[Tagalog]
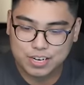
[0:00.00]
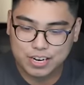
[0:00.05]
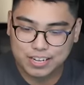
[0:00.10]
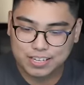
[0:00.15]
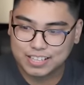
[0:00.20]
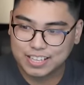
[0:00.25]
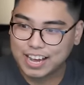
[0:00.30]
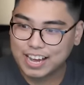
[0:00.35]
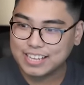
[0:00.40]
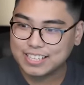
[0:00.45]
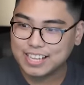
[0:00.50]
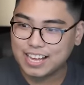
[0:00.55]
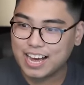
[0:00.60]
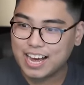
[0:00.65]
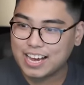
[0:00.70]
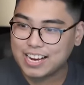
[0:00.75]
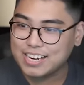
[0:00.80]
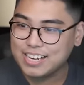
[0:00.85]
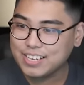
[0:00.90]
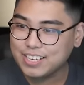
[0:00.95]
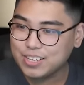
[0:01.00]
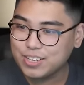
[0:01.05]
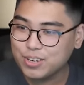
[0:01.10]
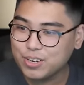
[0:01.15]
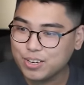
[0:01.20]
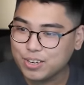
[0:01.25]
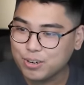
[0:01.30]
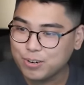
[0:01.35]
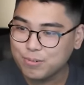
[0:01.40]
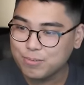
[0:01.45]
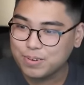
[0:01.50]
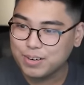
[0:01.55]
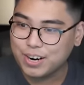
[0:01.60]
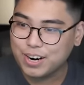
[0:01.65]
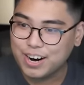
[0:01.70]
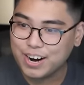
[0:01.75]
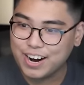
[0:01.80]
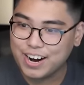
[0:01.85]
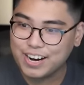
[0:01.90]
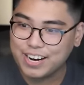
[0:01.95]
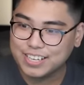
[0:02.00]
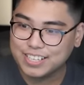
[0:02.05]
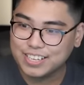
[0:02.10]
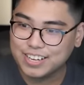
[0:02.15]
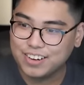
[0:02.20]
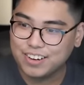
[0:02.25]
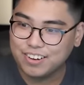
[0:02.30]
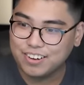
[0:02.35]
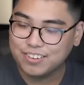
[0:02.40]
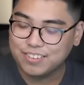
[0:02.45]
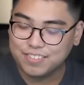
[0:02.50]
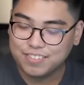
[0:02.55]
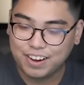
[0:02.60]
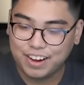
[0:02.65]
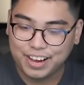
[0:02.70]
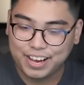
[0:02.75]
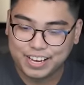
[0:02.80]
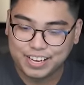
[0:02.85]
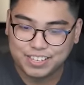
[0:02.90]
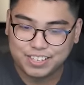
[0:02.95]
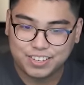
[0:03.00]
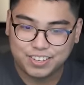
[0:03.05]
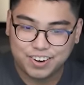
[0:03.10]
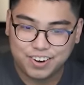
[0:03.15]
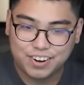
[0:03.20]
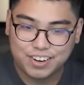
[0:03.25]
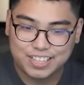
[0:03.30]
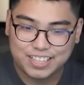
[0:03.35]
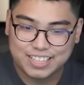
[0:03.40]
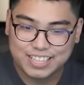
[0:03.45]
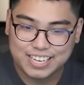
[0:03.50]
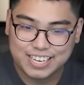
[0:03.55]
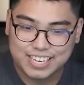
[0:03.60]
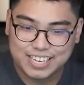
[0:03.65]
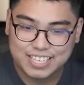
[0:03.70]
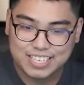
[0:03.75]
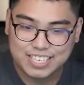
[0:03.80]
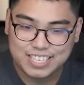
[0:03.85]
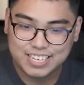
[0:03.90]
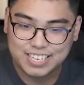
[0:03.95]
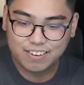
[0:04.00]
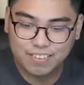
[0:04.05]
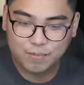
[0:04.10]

siyang Titanic Hubert! Oh my goodness!